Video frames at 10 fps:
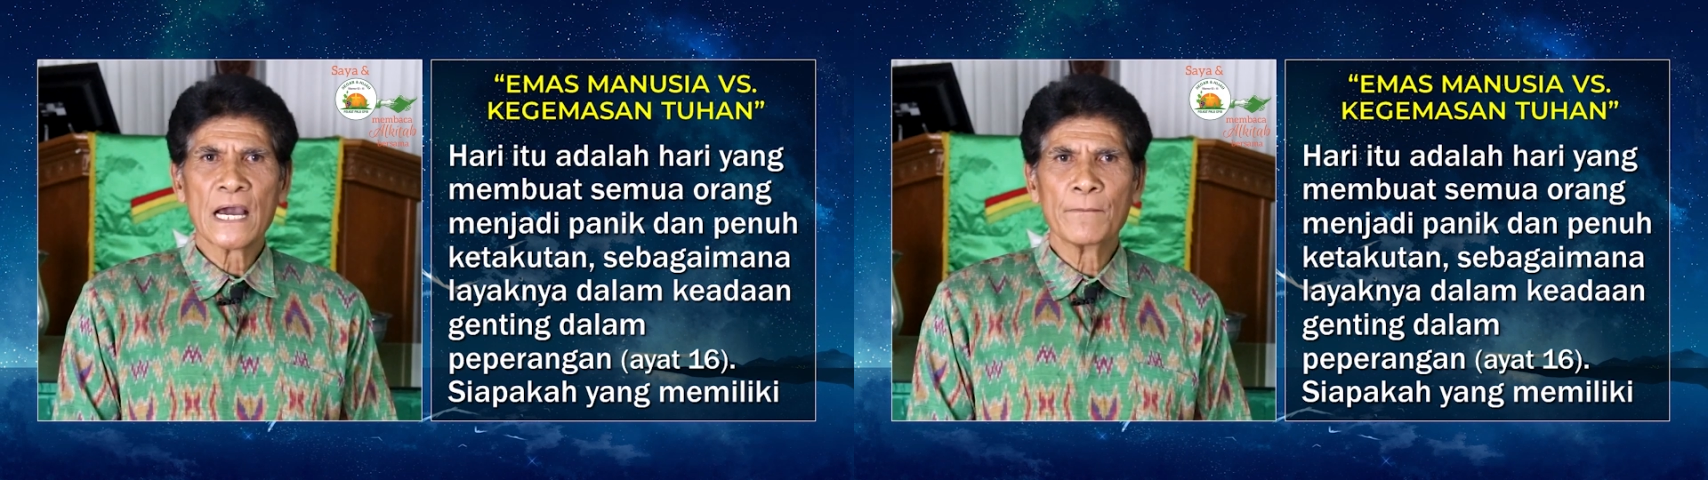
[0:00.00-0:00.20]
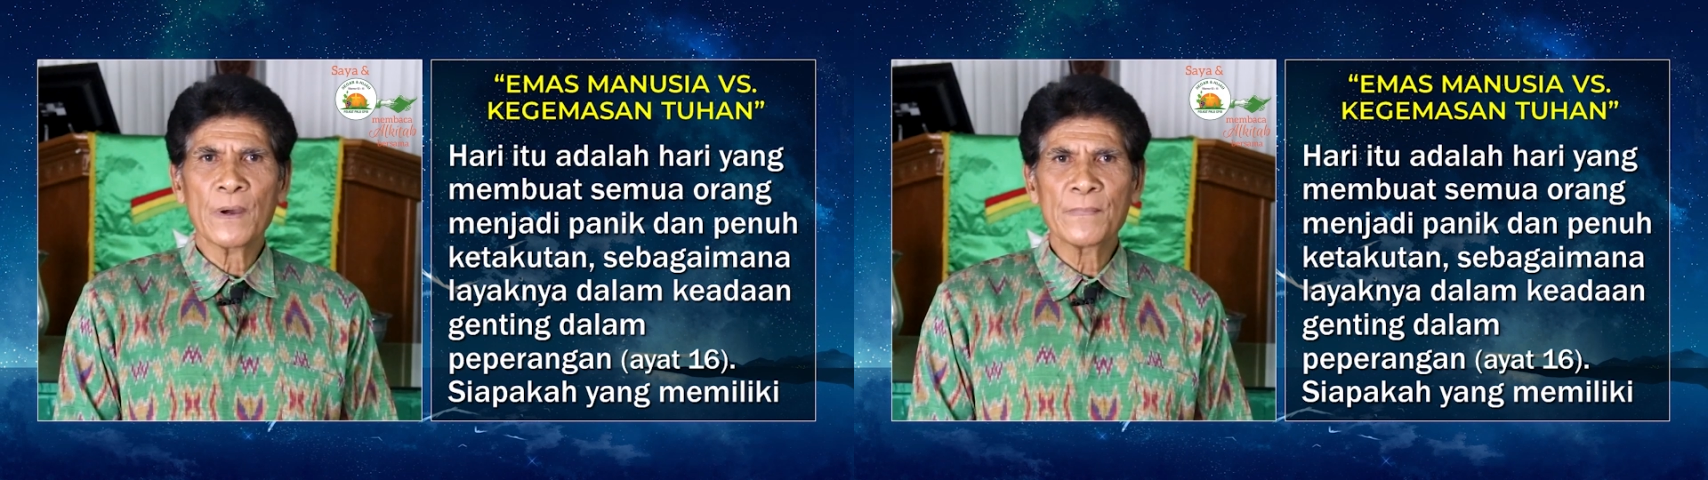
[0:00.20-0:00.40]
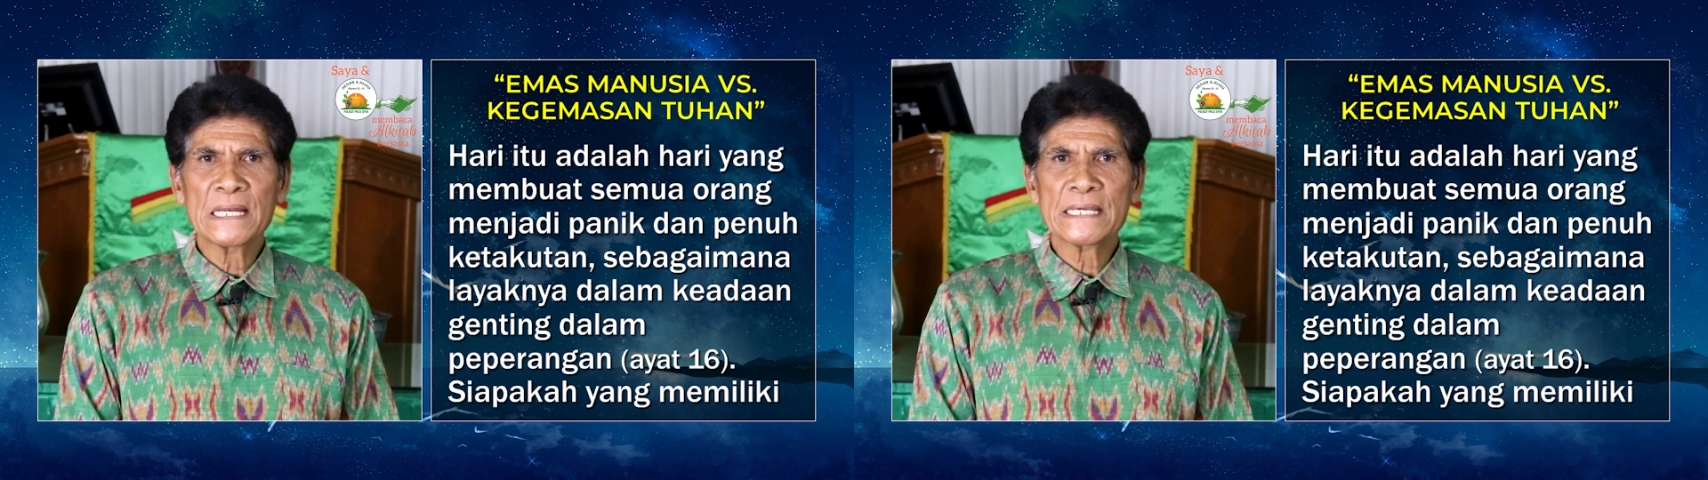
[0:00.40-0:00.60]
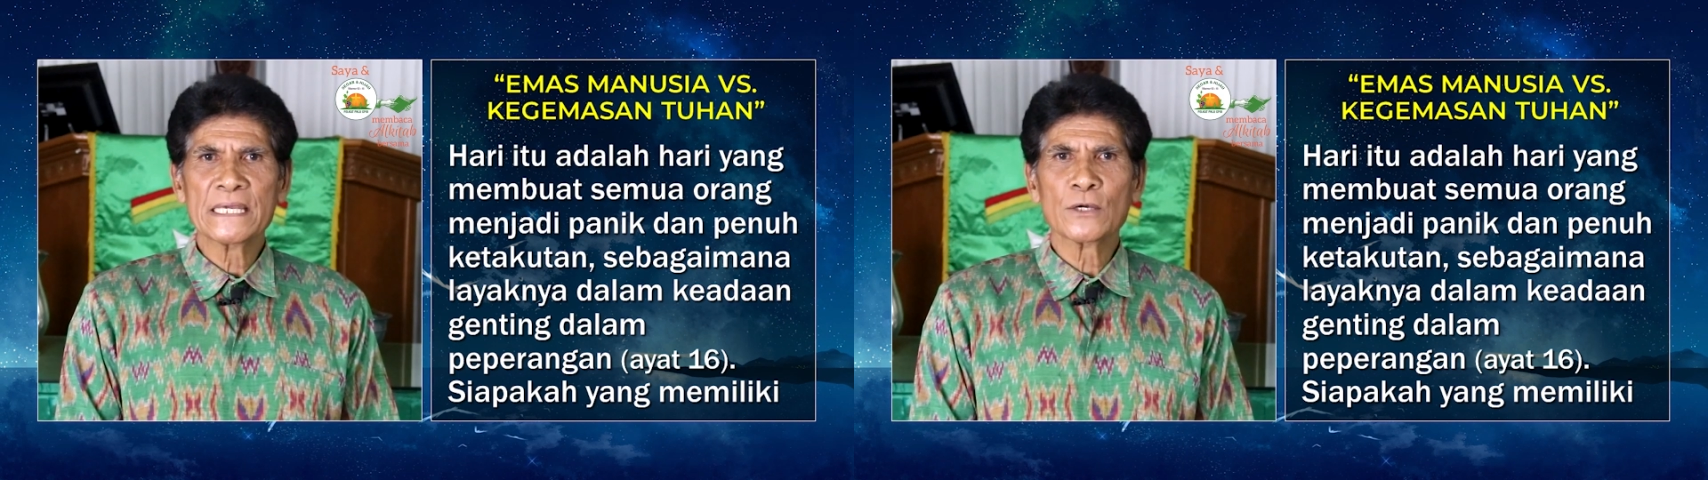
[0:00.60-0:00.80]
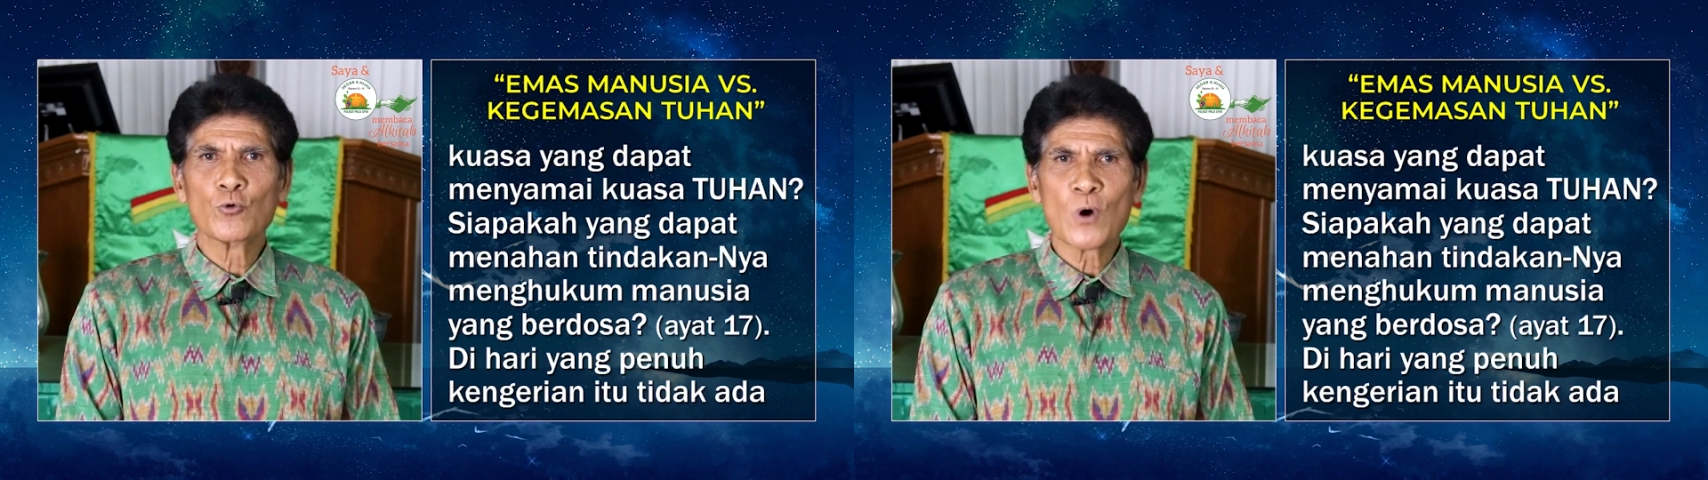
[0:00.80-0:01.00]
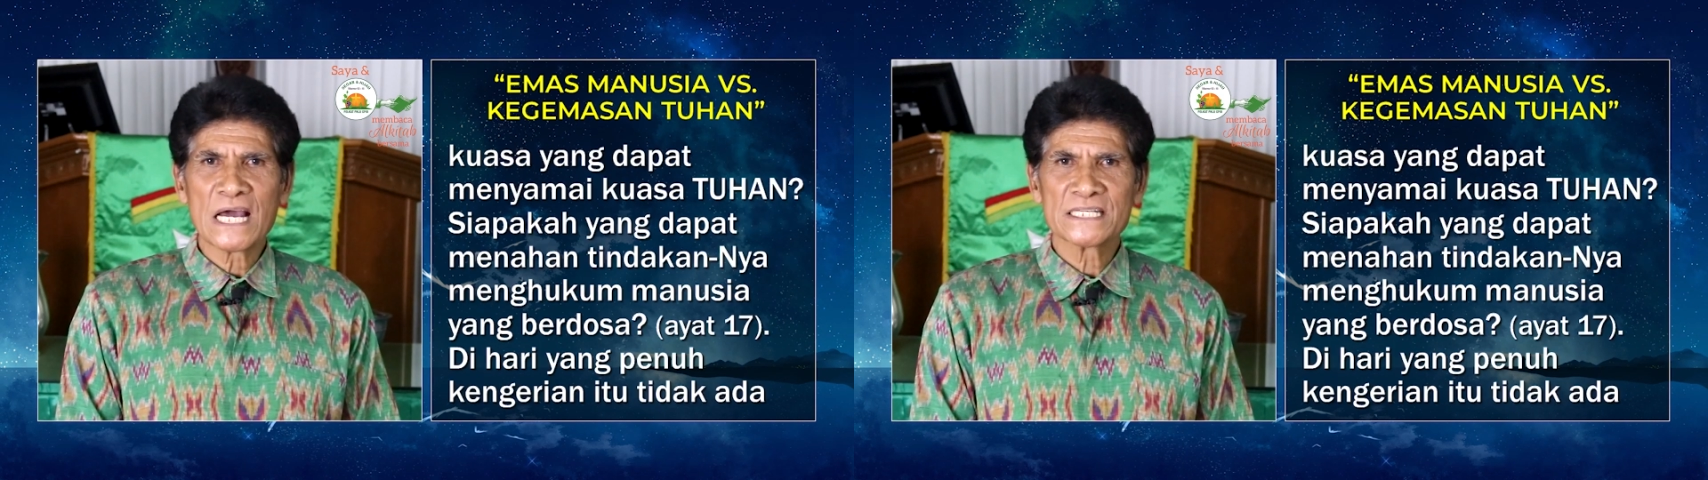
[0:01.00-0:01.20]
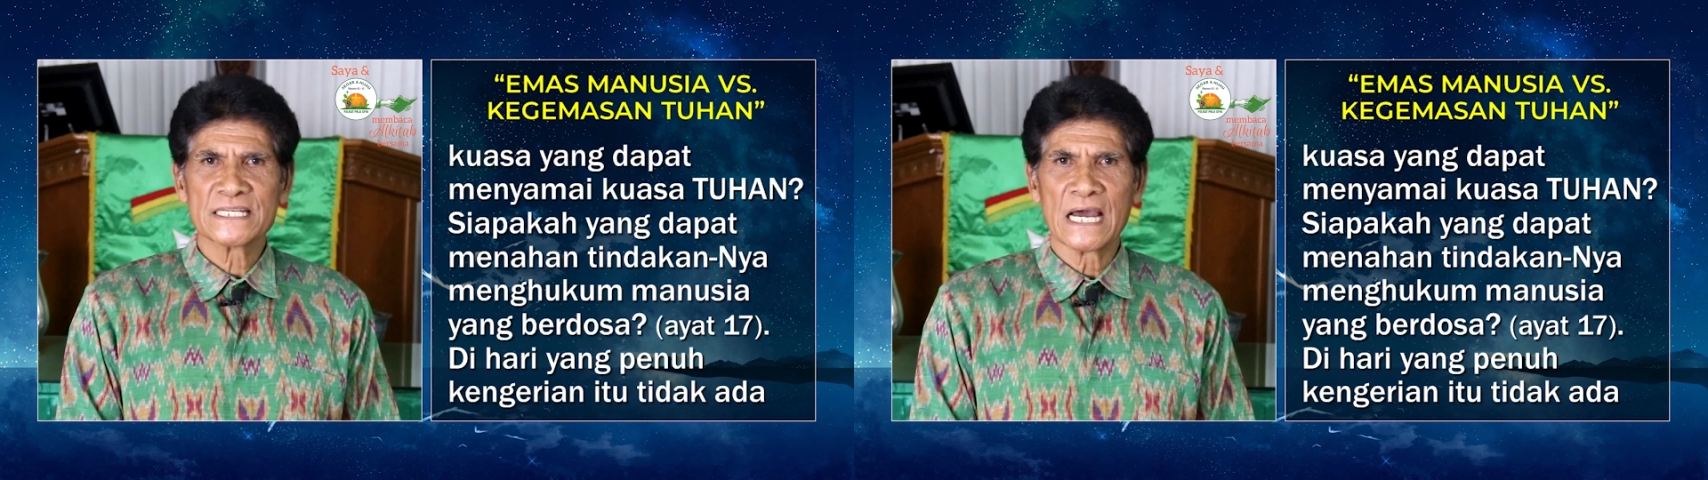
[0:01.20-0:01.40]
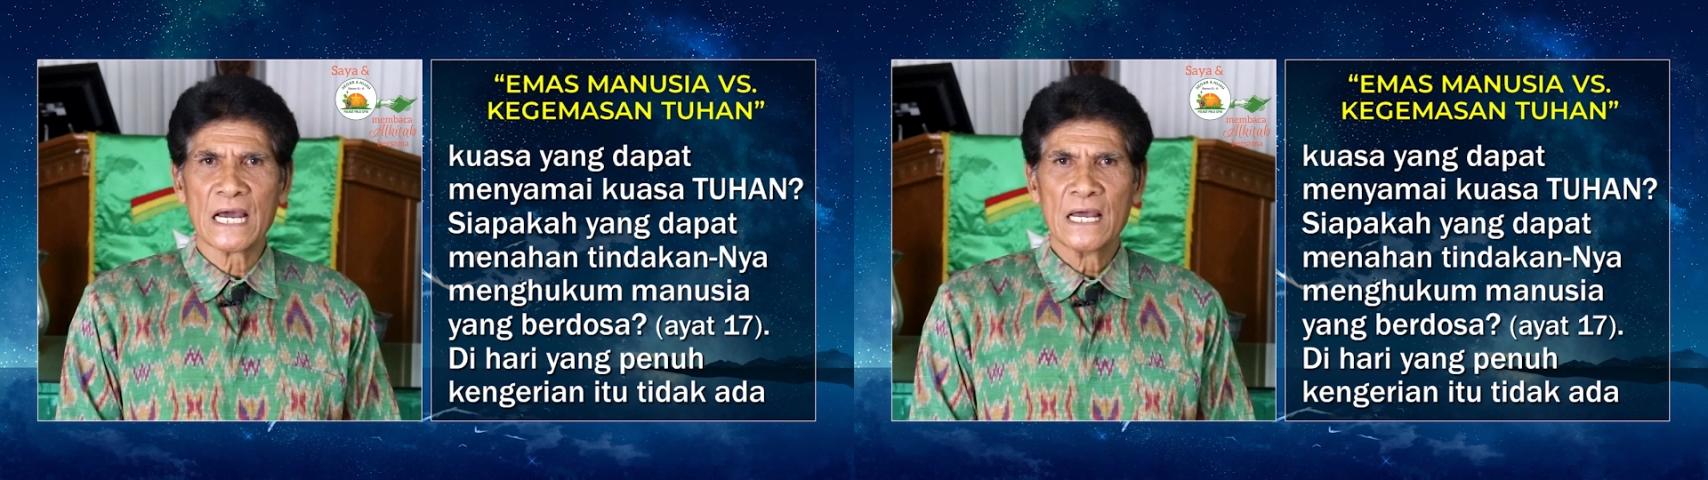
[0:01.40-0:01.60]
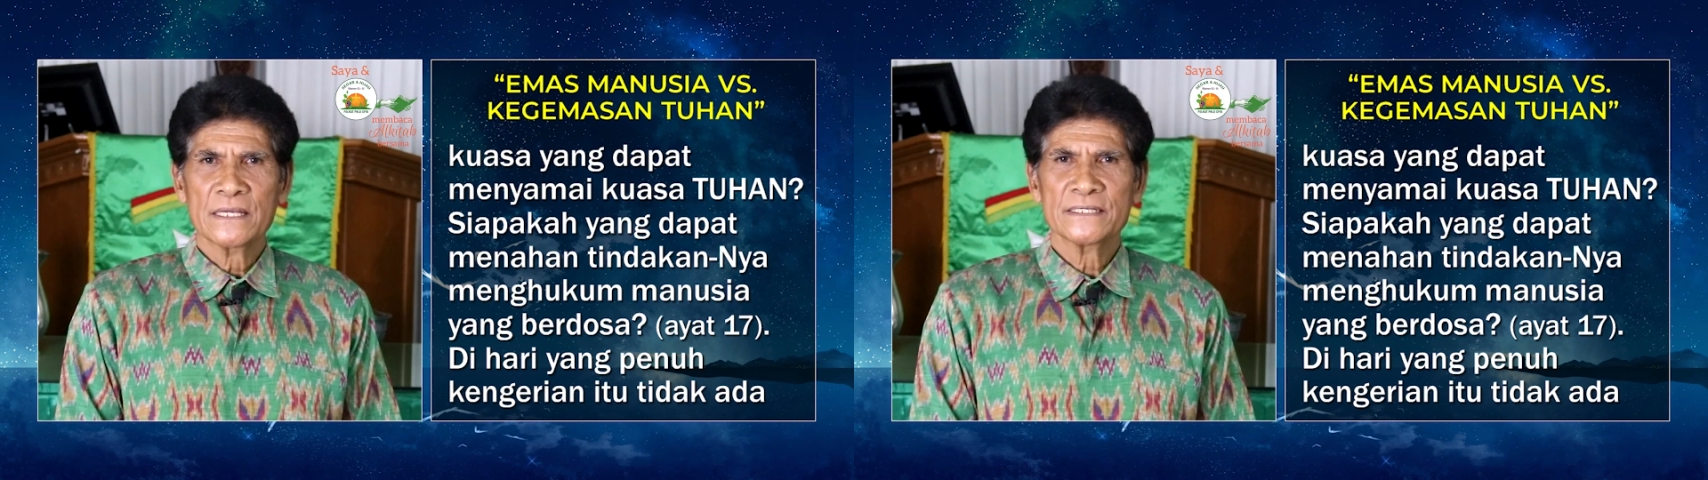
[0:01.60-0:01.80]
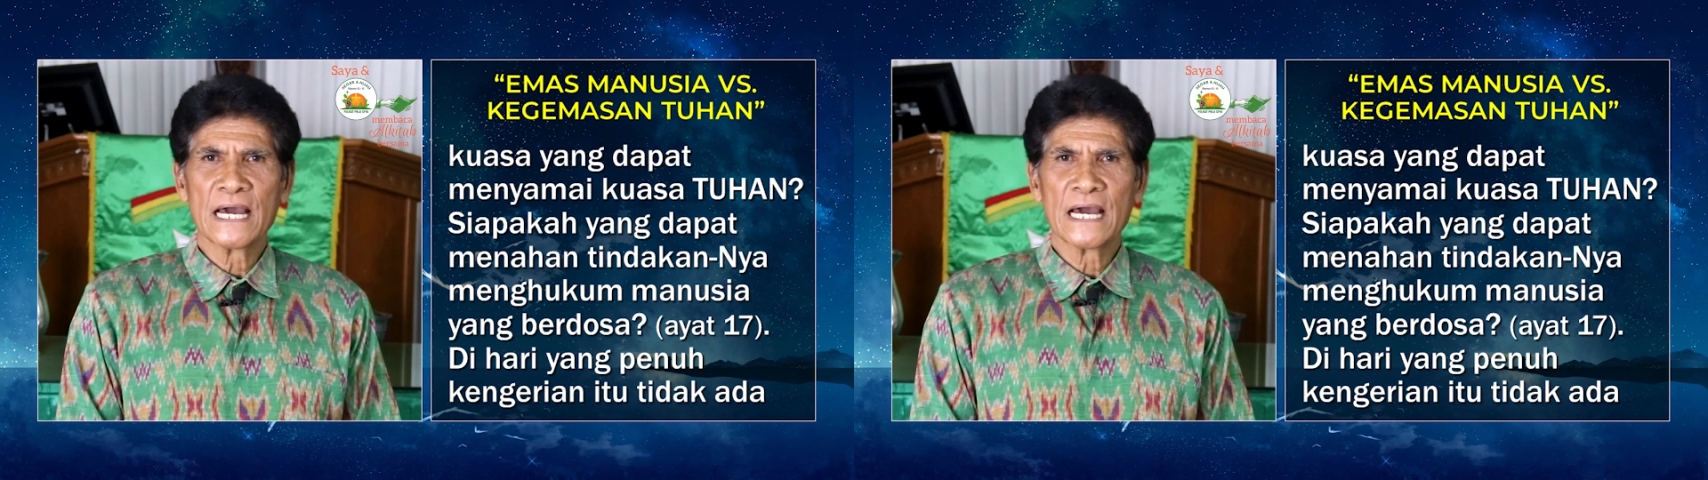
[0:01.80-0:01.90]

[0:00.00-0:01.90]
yang memiliki kuasa